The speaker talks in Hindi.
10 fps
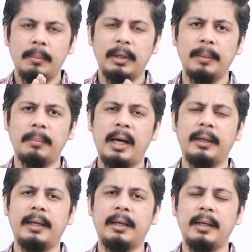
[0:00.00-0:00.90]
मतलब
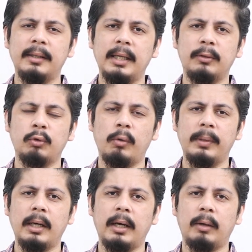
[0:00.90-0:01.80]
मार्केट के अंदर जो
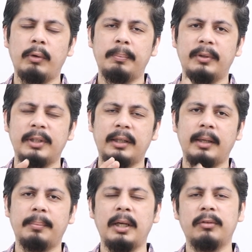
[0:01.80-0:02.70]
भी अगर कोई प्रोजेक्ट
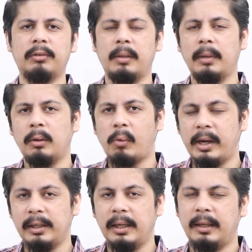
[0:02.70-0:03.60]
अपना स्टेबल
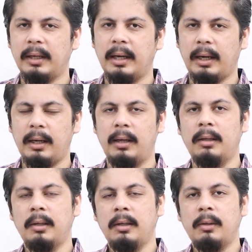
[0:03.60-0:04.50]
कॉइन लेके आ रहा है ना
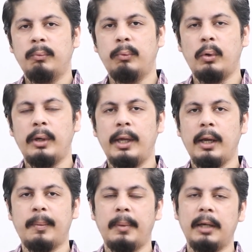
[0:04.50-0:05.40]
वो
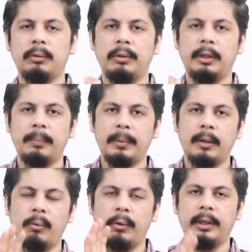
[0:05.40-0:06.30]
एक बार तो डी पैग
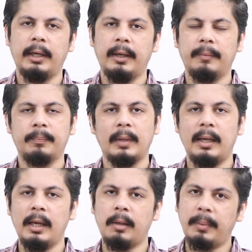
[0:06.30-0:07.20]
हो ही रहा है
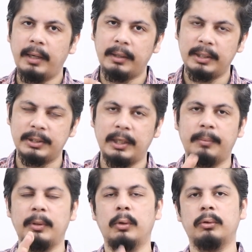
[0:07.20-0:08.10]
एक बार जेड
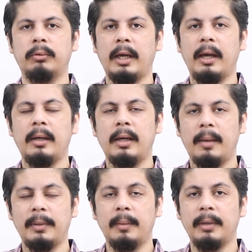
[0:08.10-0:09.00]
भी हो चुका है
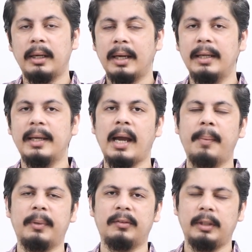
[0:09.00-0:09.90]
अभी हमने कल ही
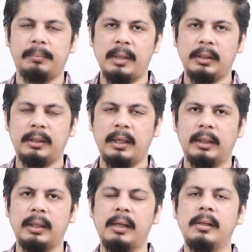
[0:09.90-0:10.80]
आपके साथ बात किया
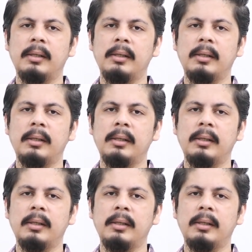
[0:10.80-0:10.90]
था